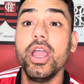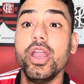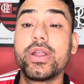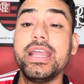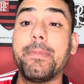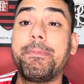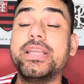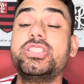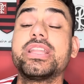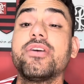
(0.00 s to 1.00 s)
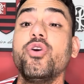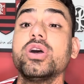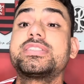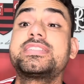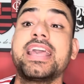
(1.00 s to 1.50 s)
eu queria pedir a
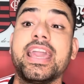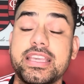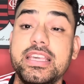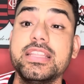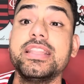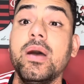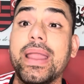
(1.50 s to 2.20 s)
você que não